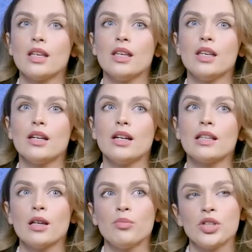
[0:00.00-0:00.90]
и
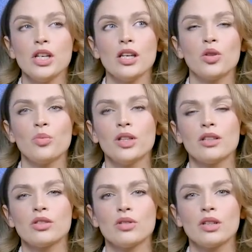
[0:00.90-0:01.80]
это общение, оно было
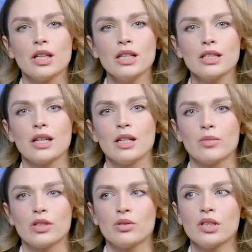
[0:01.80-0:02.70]
настолько искренним,
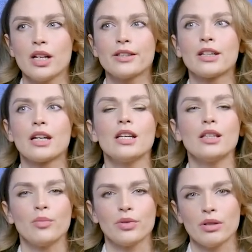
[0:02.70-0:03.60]
настолько
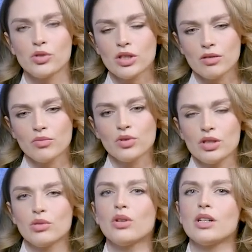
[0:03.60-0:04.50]
открытым, потому что вот
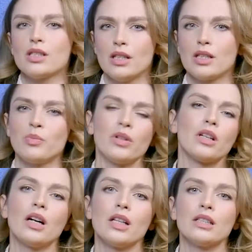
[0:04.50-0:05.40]
ситуация
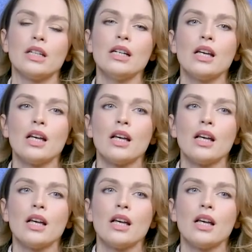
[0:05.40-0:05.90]
располагала, да,